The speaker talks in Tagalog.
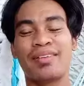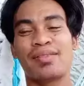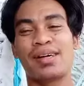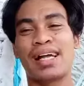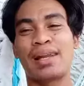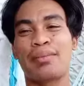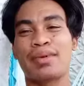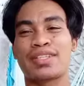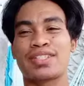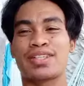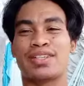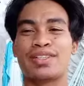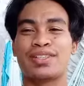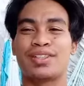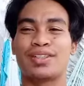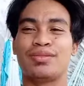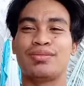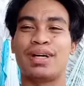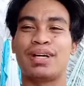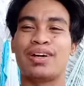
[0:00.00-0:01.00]
na mga kalapalits.
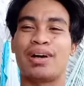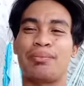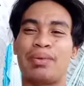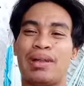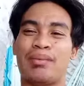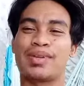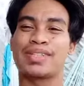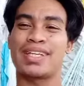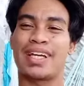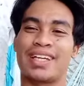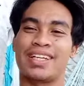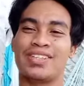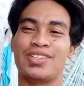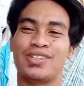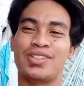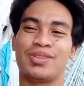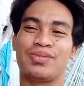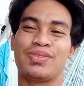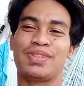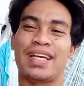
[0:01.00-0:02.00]
So kung bago ka pa sa akin
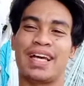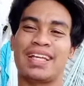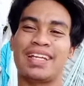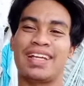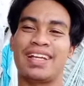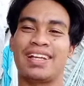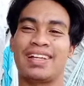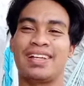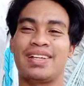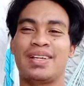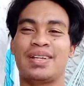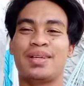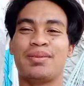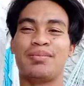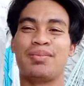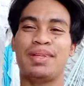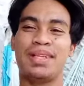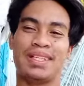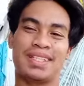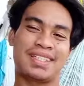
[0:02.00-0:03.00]
YouTube channel,
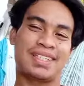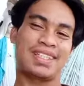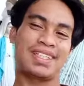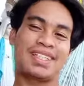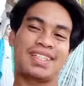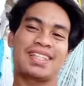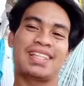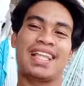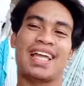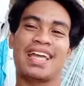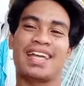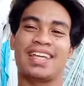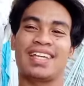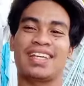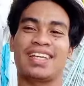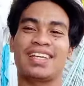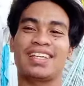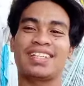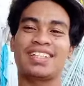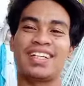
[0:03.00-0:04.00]
please like,
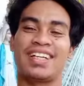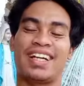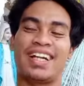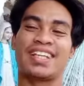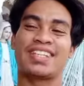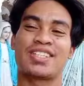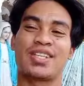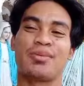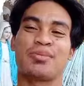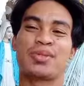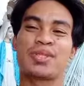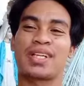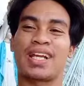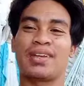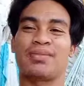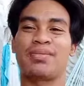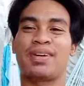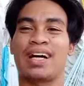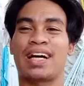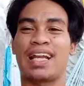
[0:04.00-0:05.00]
share, and
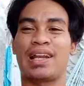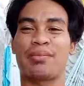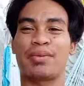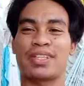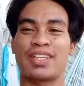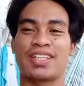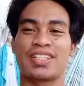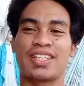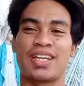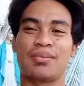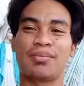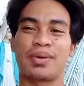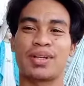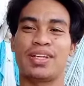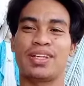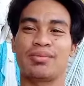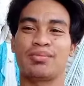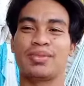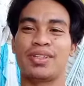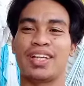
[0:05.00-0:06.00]
subscribe mga kalapalits. And syempre
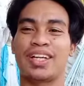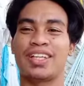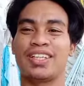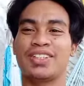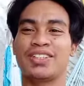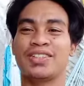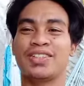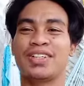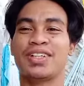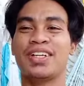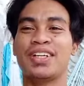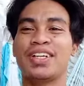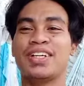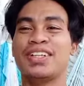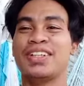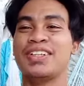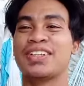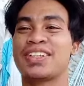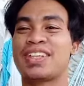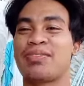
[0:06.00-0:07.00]
hit na rin yung
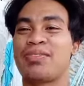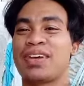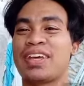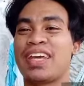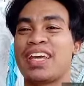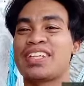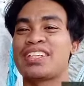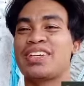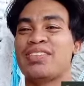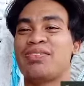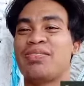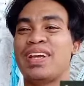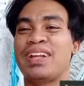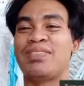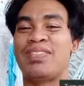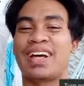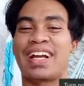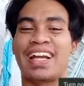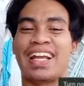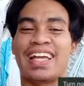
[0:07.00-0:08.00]
notification
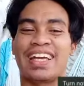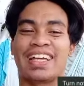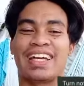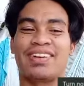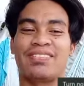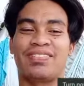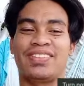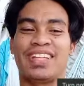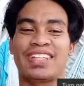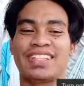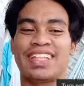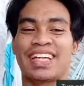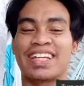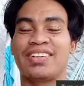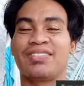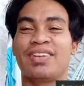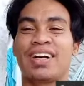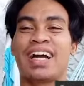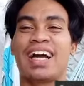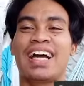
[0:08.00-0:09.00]
bell para like ang update sa
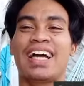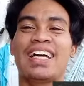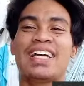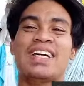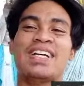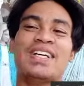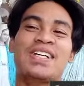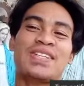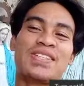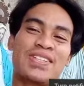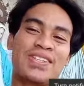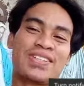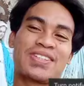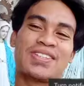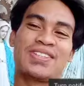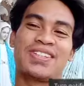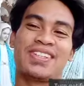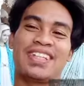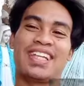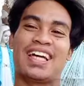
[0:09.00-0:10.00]
aking mga
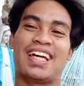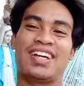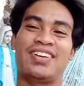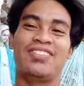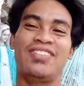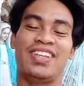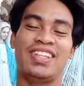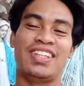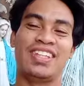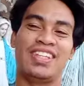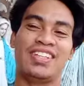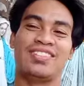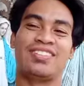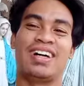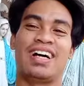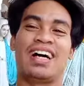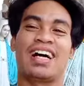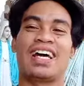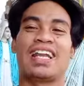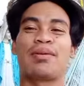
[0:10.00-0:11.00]
susunod na video
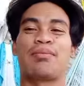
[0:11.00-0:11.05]
mga